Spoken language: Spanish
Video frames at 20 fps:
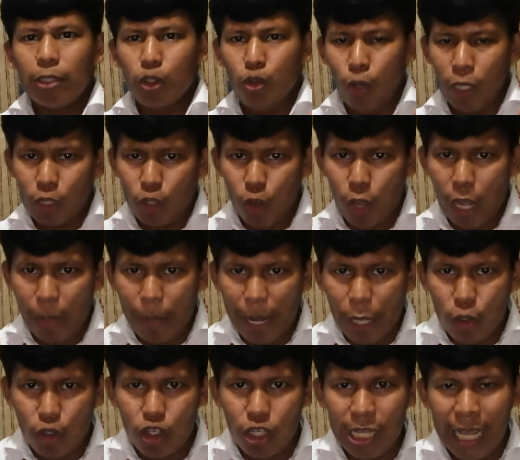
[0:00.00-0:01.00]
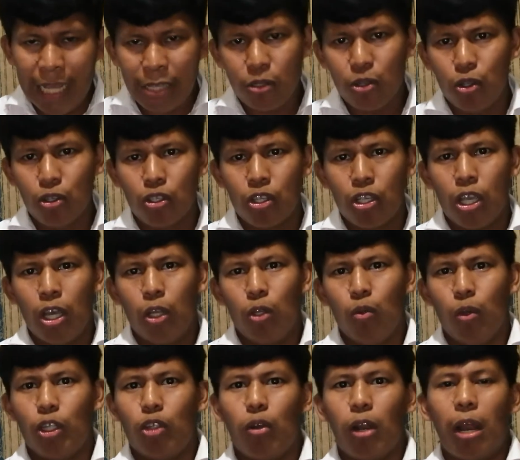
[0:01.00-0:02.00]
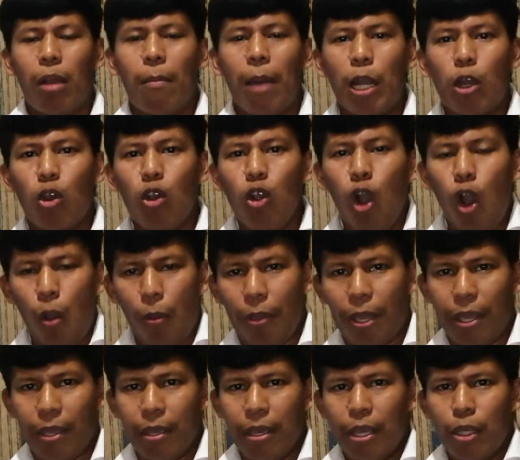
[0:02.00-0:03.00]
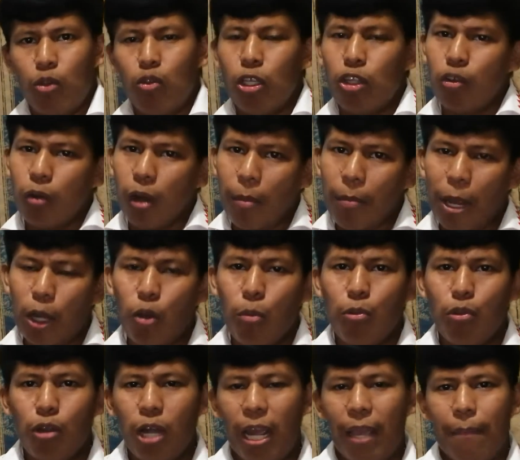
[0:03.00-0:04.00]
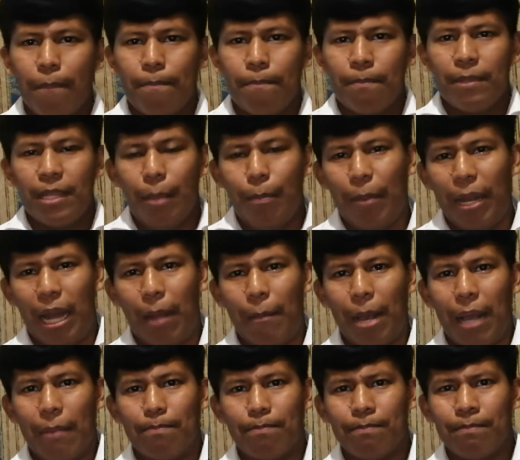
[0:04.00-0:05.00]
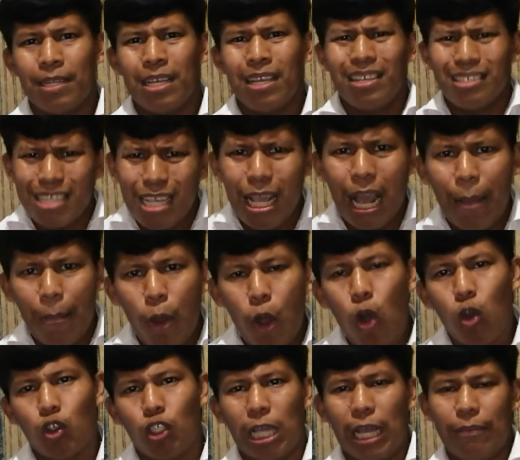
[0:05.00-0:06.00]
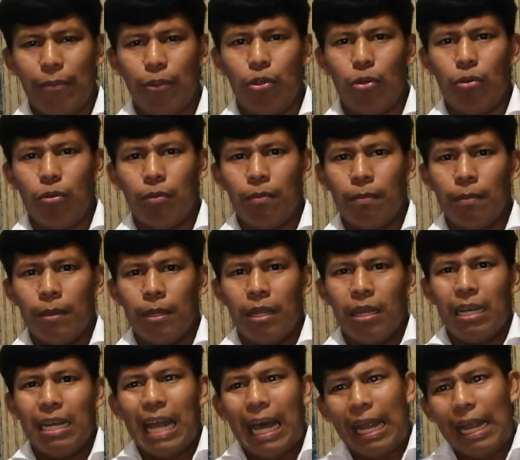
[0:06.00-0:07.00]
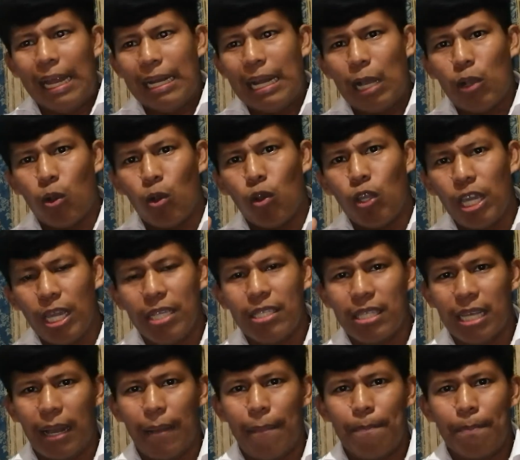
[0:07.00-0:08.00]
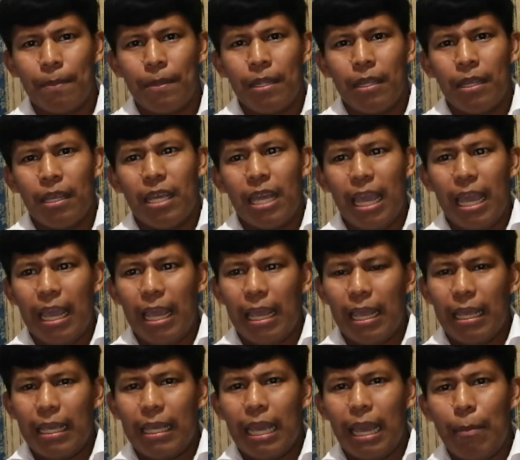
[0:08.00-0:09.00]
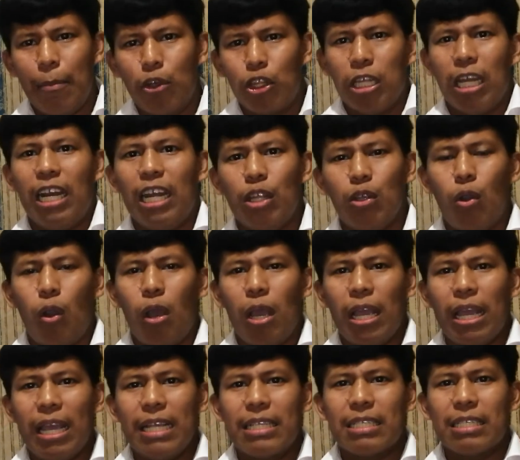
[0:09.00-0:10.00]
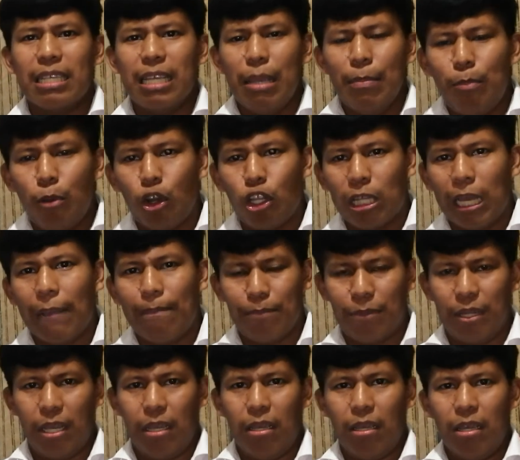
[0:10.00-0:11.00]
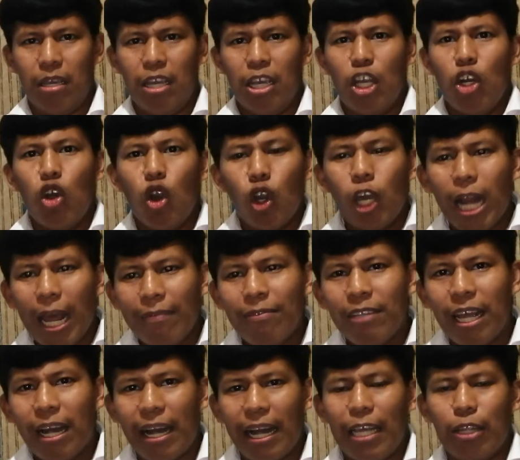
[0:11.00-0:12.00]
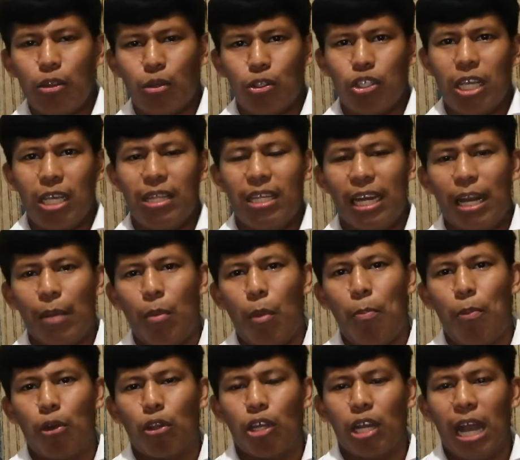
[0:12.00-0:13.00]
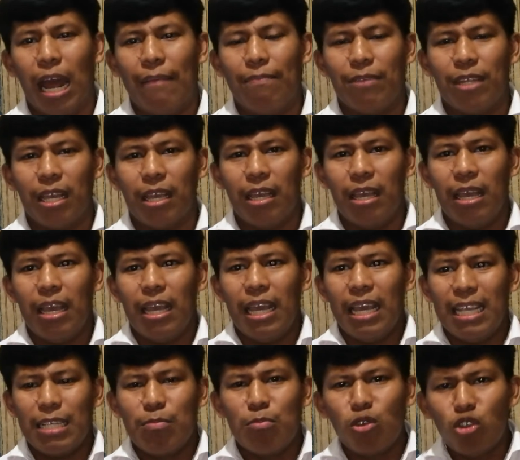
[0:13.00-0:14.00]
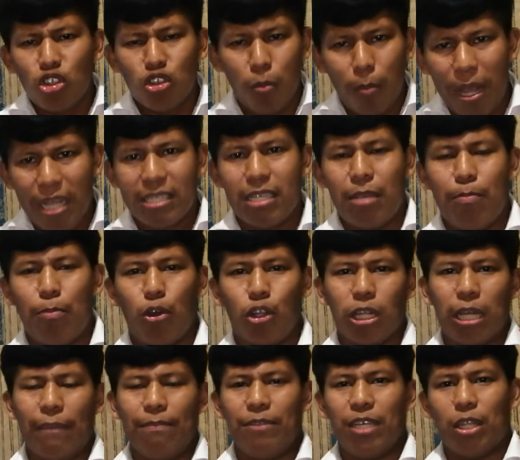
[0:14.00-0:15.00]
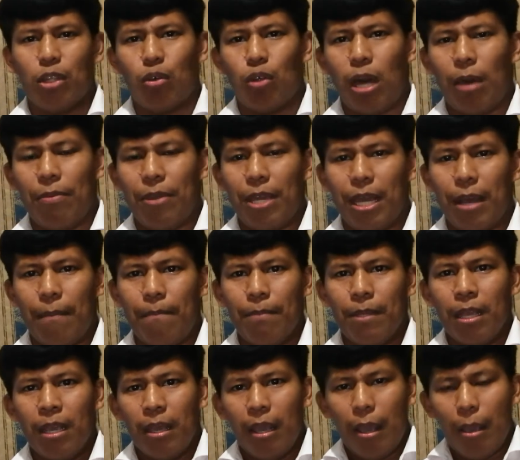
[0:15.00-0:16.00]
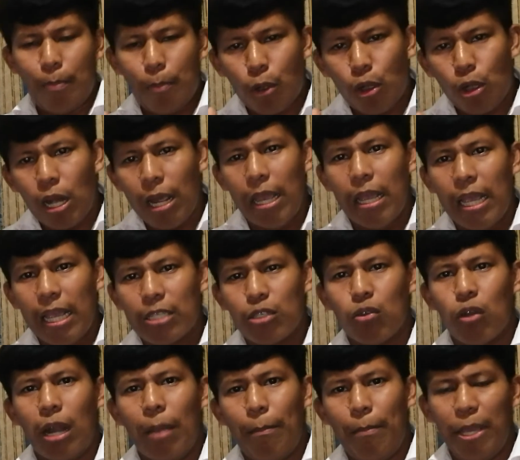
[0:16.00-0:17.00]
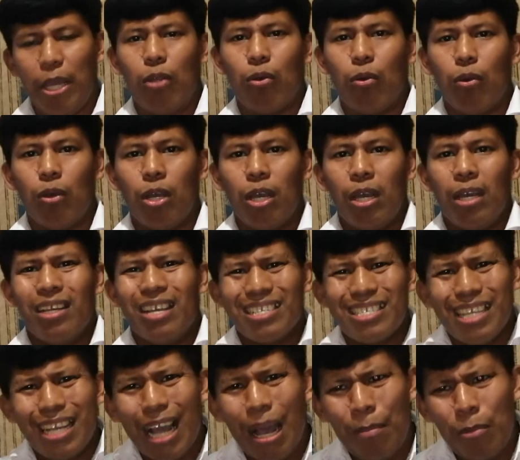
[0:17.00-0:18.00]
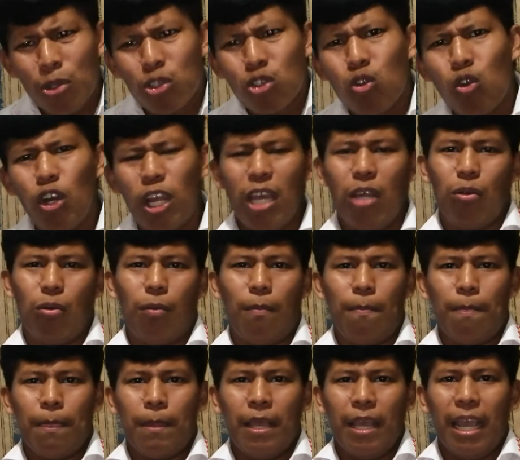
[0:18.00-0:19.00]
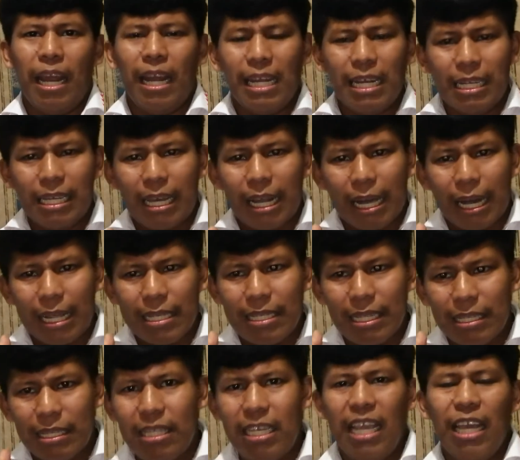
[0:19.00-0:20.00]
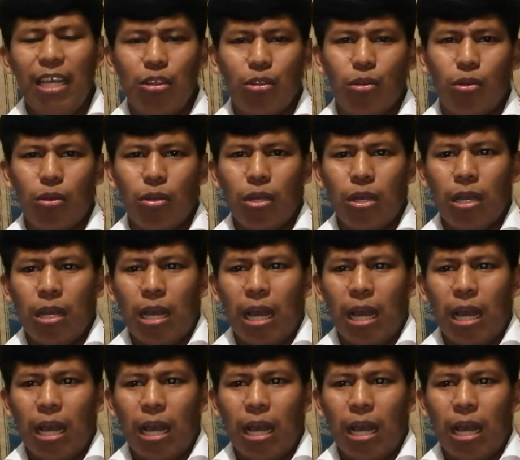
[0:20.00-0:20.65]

nuestros hermanos Nazos, nuestros hermanos Move, nuestros hermanos Buglé de Panamá. Sigamos luchando. La, la conquista que, hemos tenido es importante. Los grandes retos que tenemos por delante es mucho más importante todavía. Es por eso le pido que sigamos unidos en resistiendo